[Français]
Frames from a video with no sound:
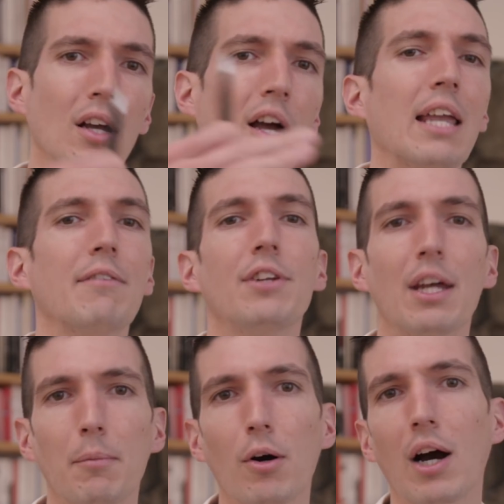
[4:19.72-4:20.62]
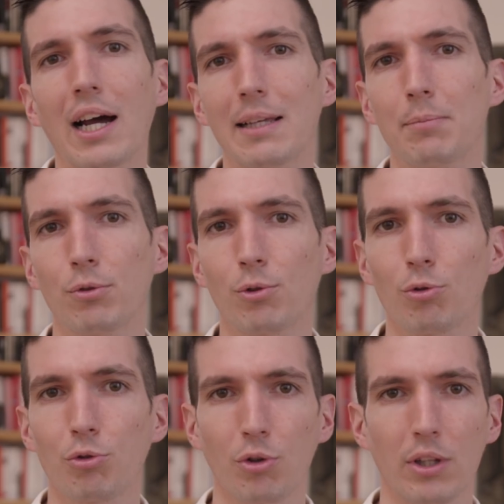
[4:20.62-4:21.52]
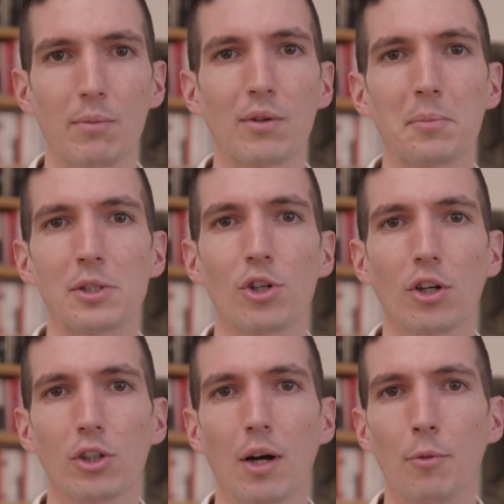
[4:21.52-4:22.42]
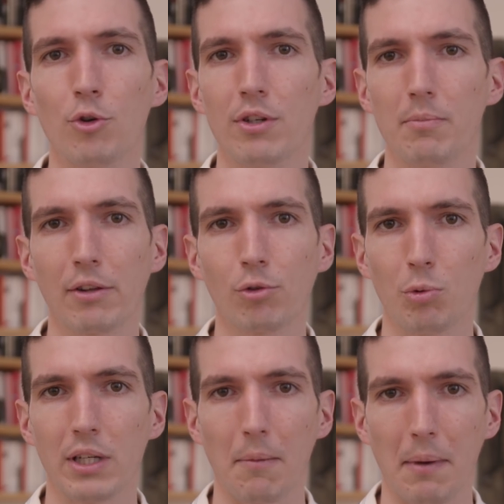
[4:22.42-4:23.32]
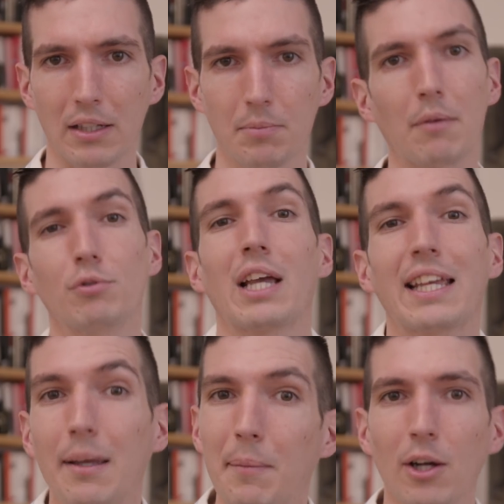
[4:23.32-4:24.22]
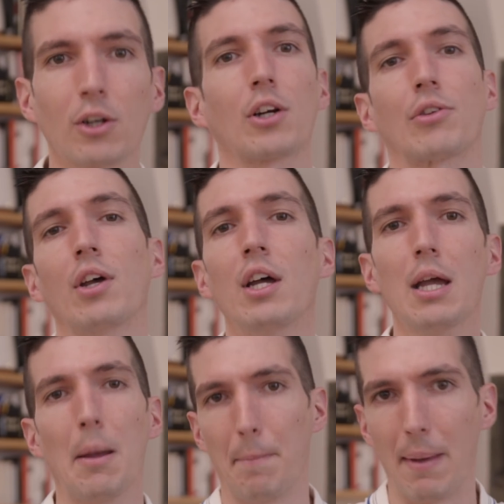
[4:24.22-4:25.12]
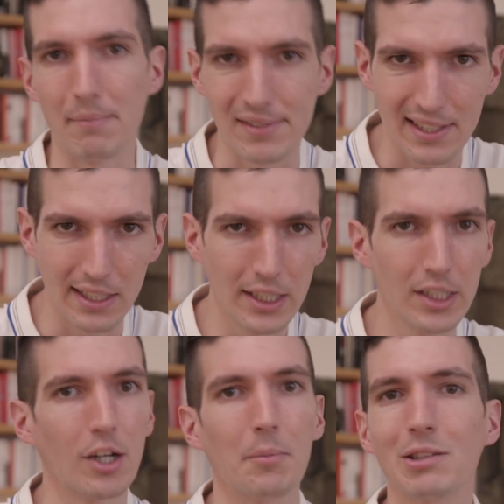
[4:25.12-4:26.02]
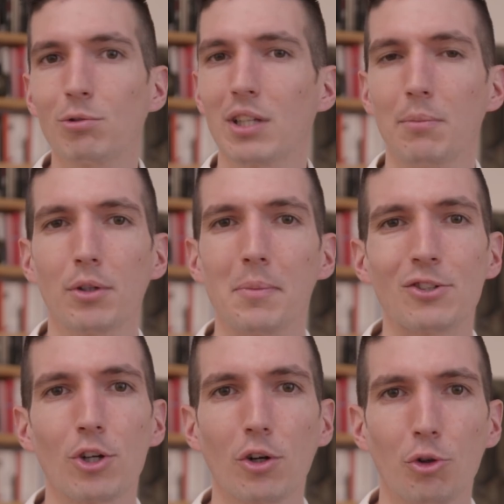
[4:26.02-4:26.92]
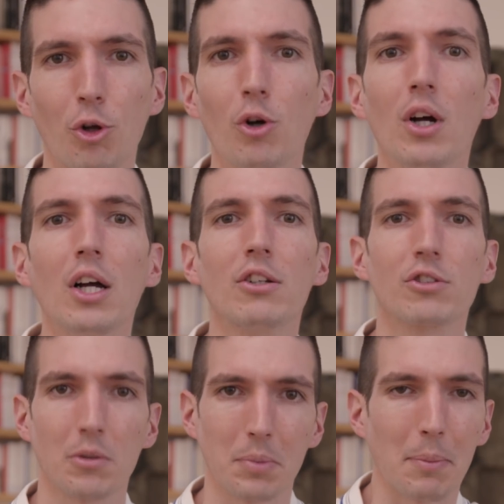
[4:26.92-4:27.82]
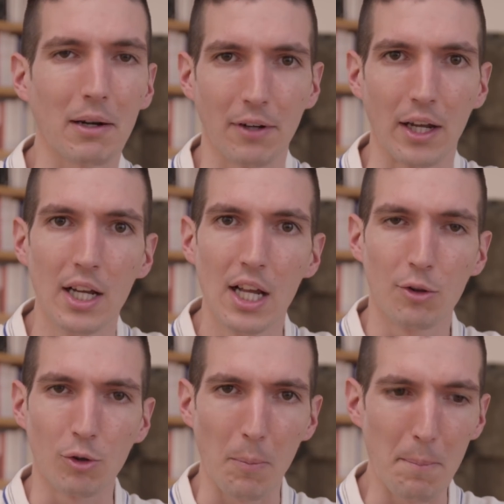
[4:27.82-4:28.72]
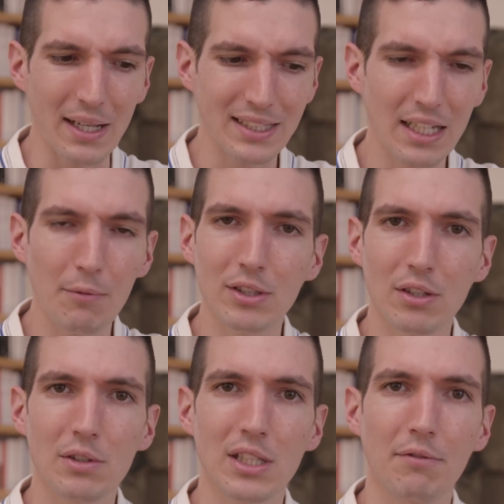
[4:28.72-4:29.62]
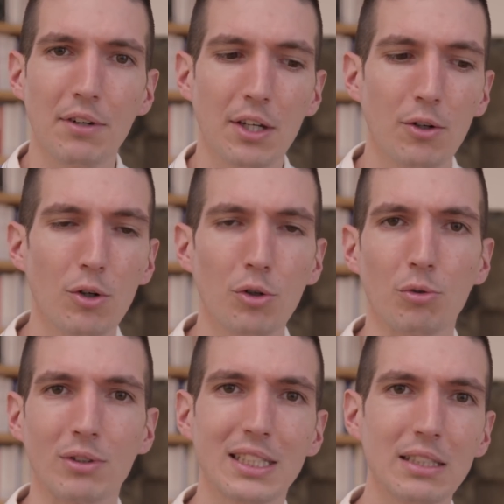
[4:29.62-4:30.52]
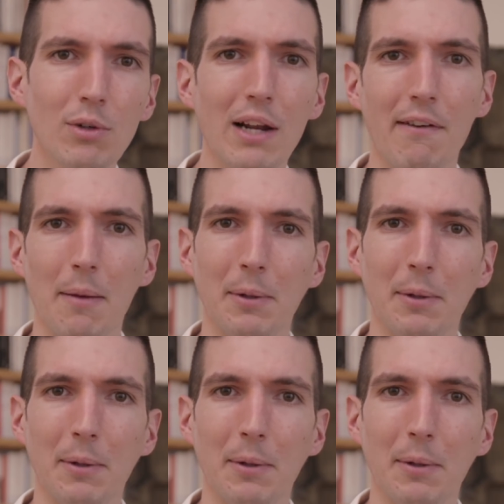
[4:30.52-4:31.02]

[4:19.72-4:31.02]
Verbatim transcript: euh, évidemment, allez plutôt sur des bookmakers comme Unibet ou Winamax. Bah, vous avez des meilleures cotes, même si euh, bah, tous ces bookmakers ne sont pas parfaits. Donc merci d'avoir suivi cette vidéo. Donc si vous l'avez